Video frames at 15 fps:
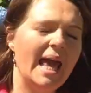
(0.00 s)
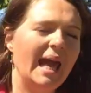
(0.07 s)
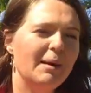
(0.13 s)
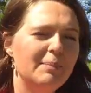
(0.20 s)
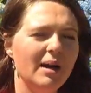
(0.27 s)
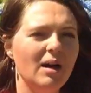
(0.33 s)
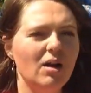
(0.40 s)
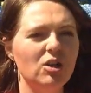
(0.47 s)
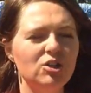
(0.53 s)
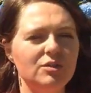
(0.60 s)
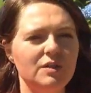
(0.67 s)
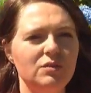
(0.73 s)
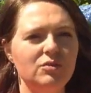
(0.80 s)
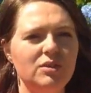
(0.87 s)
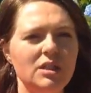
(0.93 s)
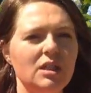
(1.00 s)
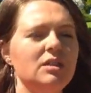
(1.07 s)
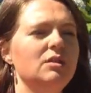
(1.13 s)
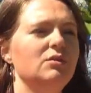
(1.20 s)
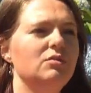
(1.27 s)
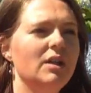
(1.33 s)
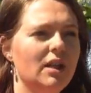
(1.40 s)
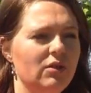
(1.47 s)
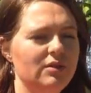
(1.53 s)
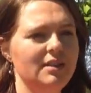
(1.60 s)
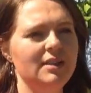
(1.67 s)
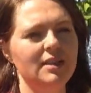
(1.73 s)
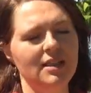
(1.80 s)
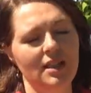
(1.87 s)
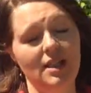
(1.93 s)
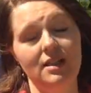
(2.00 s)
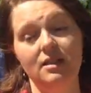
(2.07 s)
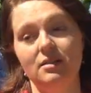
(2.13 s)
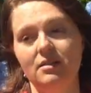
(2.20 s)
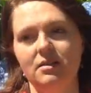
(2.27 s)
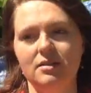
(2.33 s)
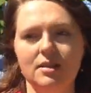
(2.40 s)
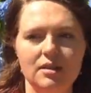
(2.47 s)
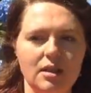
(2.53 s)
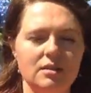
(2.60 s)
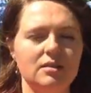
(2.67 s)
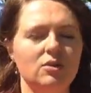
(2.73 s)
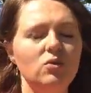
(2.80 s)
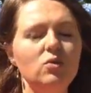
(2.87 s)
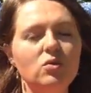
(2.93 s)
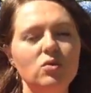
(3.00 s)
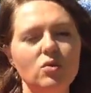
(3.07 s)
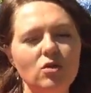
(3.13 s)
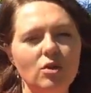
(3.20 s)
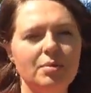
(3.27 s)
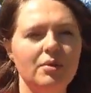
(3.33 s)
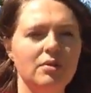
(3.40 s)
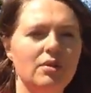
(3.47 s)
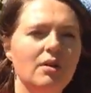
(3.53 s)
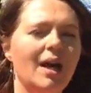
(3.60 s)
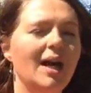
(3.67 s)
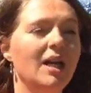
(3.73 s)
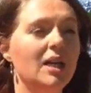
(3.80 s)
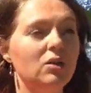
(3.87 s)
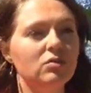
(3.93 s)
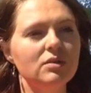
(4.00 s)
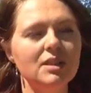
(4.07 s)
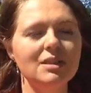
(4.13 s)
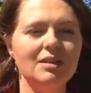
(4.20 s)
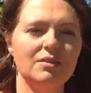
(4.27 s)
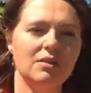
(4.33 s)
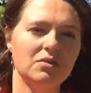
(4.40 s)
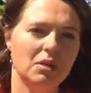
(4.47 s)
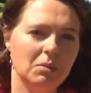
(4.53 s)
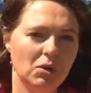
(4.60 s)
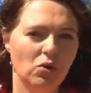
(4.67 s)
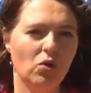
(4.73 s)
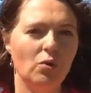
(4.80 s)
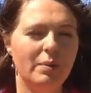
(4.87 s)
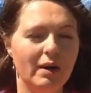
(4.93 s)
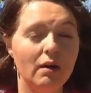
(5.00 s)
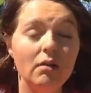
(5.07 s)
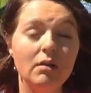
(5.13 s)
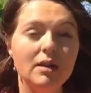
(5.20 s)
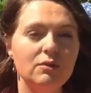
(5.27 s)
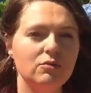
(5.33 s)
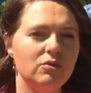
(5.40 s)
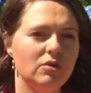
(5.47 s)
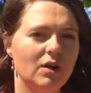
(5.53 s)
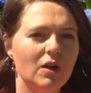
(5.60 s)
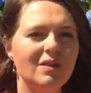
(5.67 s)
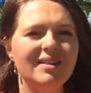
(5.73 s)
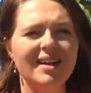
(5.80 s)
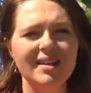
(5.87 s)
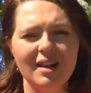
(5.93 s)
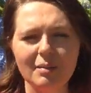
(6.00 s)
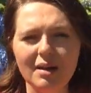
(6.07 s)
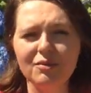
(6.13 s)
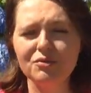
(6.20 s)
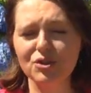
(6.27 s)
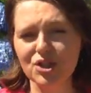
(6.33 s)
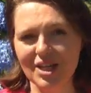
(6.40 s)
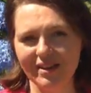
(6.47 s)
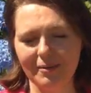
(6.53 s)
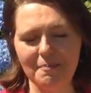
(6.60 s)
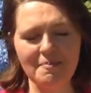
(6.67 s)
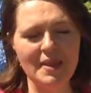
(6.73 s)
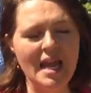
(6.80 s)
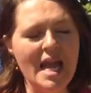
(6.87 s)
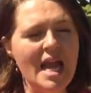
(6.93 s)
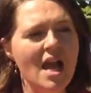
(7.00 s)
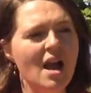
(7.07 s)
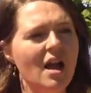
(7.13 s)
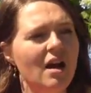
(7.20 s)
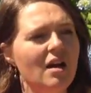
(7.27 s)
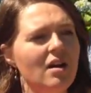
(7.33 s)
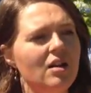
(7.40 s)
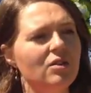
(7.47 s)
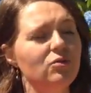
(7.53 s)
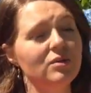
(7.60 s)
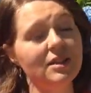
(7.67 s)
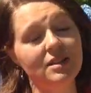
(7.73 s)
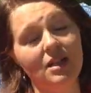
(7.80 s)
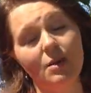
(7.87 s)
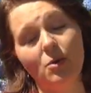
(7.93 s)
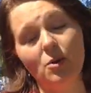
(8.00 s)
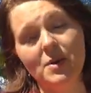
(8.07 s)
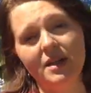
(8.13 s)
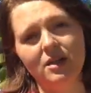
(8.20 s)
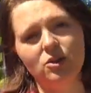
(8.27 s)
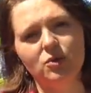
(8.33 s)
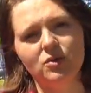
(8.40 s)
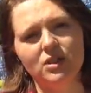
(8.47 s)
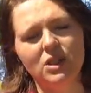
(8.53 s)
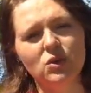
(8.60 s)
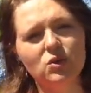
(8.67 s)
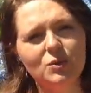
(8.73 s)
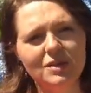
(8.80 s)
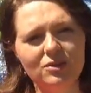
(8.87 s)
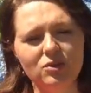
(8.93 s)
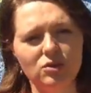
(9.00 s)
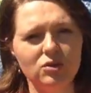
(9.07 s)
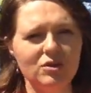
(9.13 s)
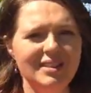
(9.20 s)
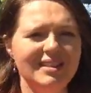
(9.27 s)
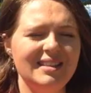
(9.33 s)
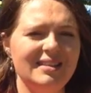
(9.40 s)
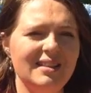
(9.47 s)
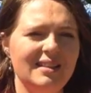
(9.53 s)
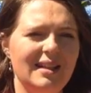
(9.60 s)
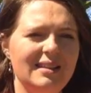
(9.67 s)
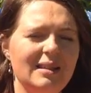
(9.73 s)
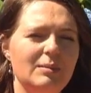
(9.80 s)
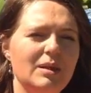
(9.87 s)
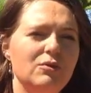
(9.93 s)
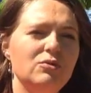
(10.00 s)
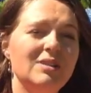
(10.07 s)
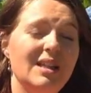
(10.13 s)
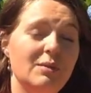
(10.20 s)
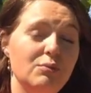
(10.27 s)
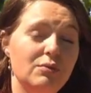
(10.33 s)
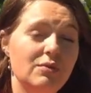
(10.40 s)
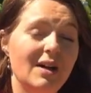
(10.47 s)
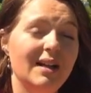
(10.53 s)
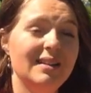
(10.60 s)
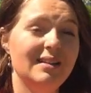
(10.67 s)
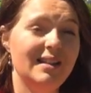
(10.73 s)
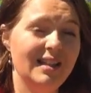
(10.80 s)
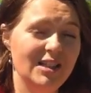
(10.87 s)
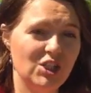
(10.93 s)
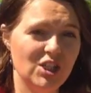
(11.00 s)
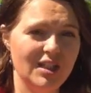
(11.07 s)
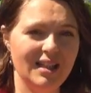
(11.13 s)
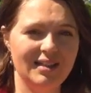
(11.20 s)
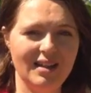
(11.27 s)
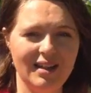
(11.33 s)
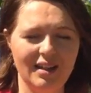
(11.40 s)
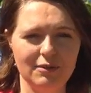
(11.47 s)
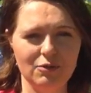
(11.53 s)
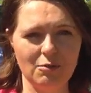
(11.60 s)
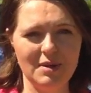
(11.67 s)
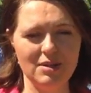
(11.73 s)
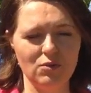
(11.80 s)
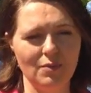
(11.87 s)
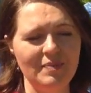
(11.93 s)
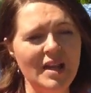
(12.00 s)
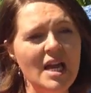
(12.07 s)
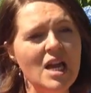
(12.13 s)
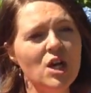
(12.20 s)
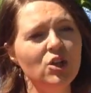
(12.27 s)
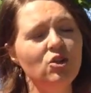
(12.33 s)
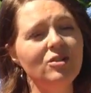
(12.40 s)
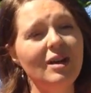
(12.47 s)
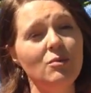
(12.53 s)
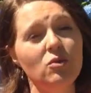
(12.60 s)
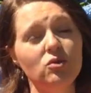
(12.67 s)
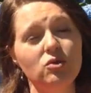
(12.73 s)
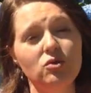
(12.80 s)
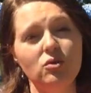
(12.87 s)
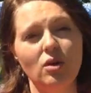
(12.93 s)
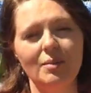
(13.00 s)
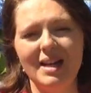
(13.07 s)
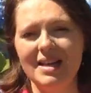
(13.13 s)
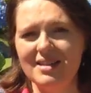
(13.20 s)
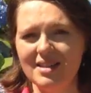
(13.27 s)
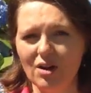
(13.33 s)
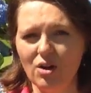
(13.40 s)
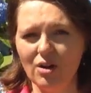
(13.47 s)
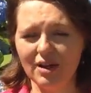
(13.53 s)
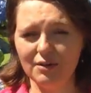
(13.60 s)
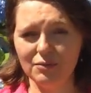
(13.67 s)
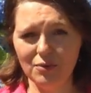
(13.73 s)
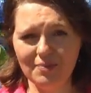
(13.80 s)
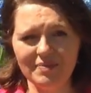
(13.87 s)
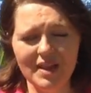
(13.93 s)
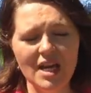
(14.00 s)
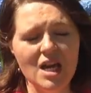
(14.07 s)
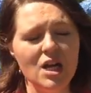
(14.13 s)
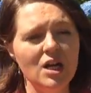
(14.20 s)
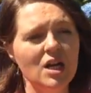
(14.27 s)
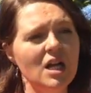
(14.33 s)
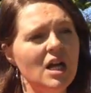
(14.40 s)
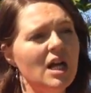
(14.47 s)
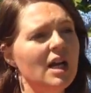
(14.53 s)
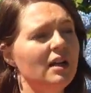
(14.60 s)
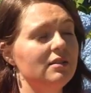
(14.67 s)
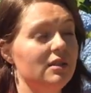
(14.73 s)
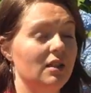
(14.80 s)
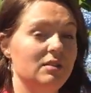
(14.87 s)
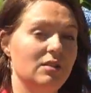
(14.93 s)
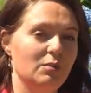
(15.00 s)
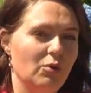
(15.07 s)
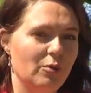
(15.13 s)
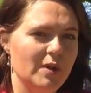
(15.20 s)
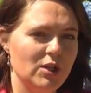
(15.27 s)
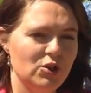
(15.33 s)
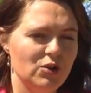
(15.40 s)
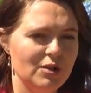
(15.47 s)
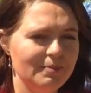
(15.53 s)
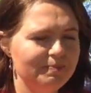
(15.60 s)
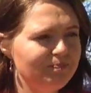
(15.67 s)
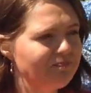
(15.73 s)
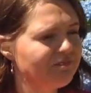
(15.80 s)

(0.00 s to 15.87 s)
eh bien, euh, j'ai envie de vous dire, si vous voyez le site internet, euh, c'est un statut d'auto-entrepreneur, allez compter que ça fait 20 000 euros par an et vous aurez une très très belle fourchette. donc ça, c'est la première des choses. Et ensuite, sur ce site internet, eh bien, vous allez pouvoir dénicher des tas d'informations, notamment sur bah, les erreurs qu'ils font. Ça, c'est une première chose